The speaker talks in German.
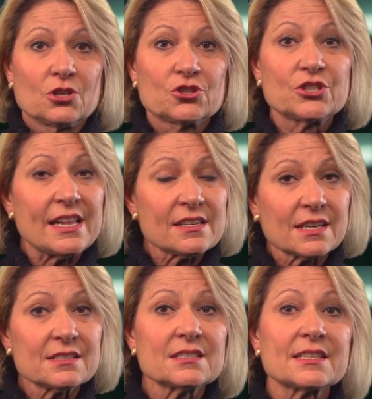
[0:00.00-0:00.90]
Schnell
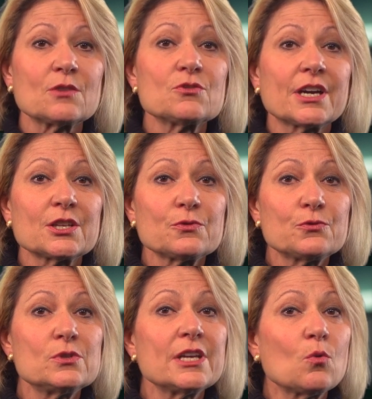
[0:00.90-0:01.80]
kann sich dadurch ein
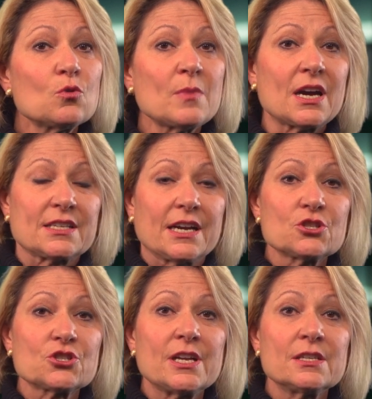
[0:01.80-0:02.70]
Gefühl der Ohnmacht
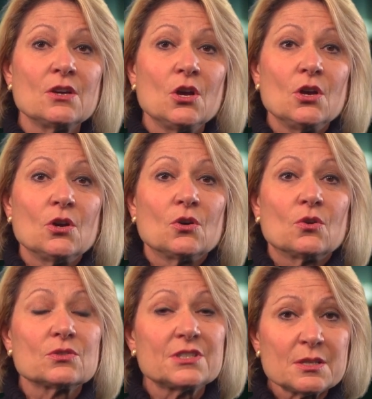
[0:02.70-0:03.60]
einstellen
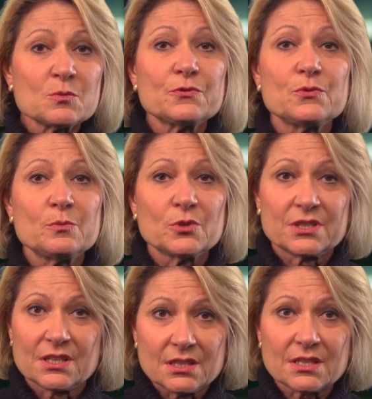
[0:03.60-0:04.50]
und diesem Gefühl
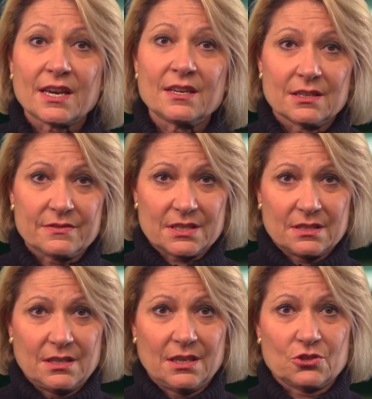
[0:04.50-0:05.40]
möchte ich gerne etwas
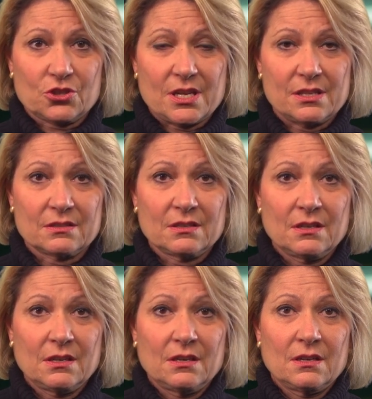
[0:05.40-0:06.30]
entgegenstellen.
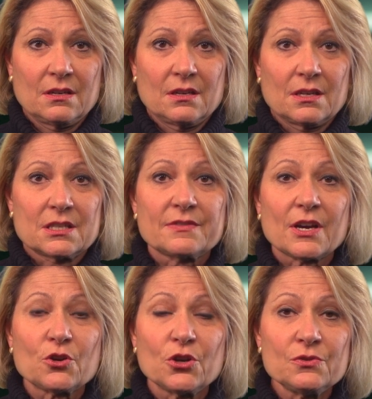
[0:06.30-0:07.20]

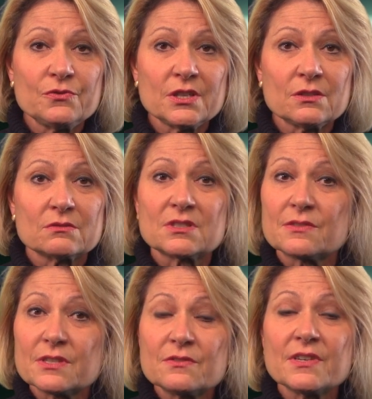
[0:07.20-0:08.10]
Zwar können wir, und
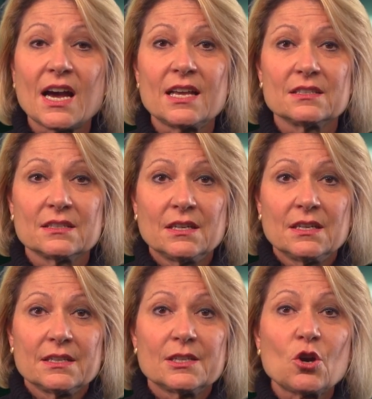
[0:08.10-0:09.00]
das wissen wir alle,
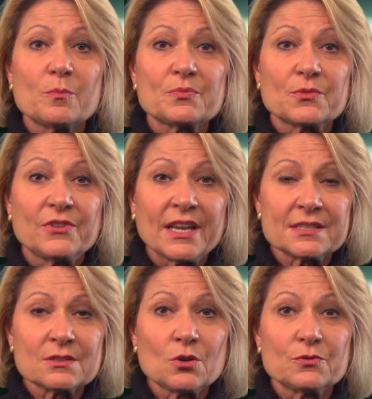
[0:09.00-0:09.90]
die
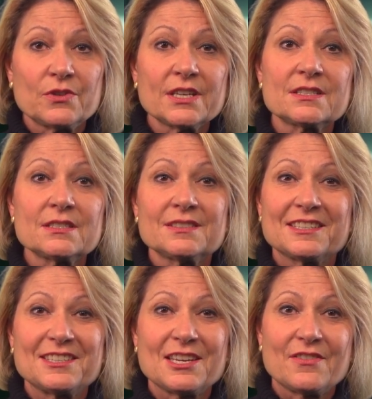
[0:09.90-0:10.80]
komplexen Konflikte
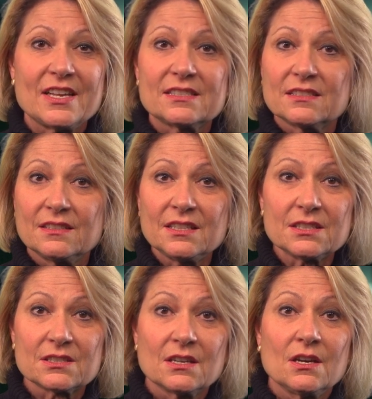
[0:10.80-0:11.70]
in der Welt
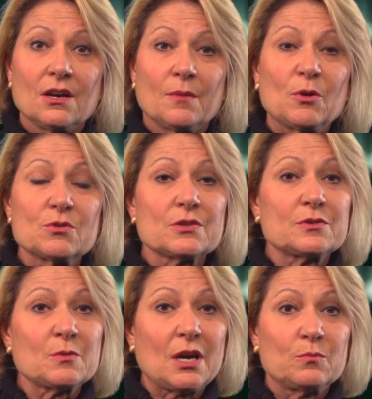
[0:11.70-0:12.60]
nicht bei uns auf
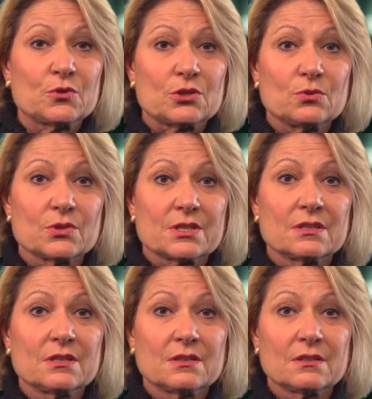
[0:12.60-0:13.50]
dem Campus lösen.